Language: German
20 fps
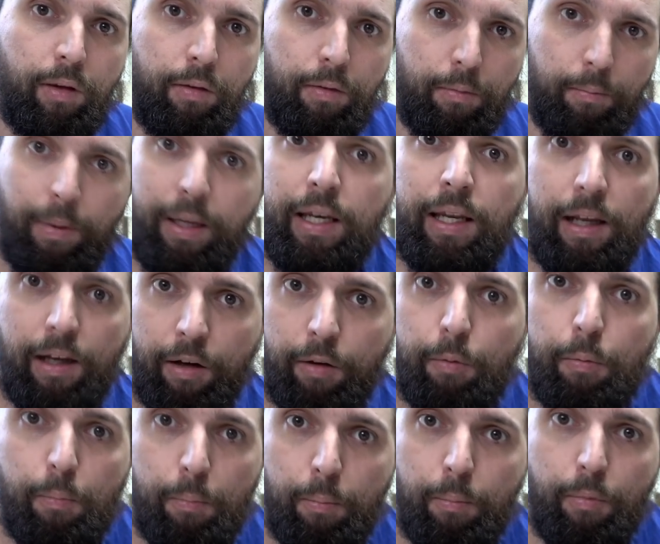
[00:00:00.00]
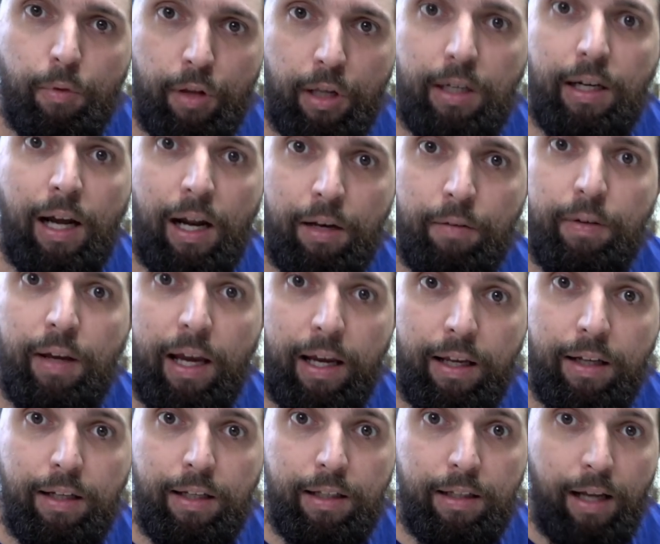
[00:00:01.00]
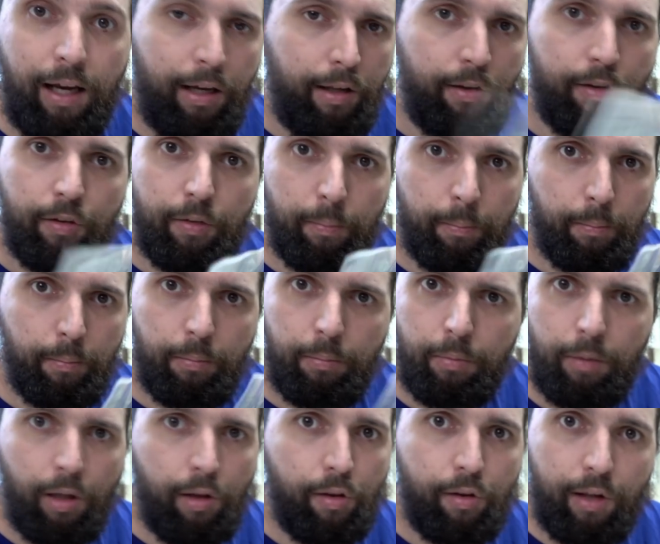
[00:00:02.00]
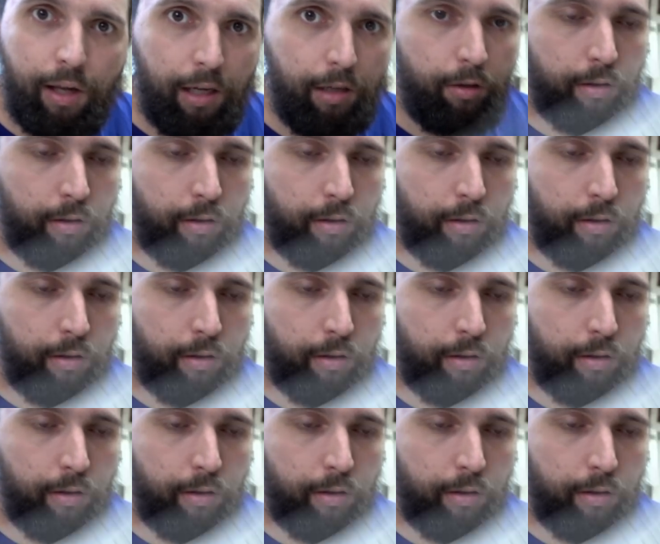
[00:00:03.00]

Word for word: weniger Signal, wie eigentlich da ist. Das kann ich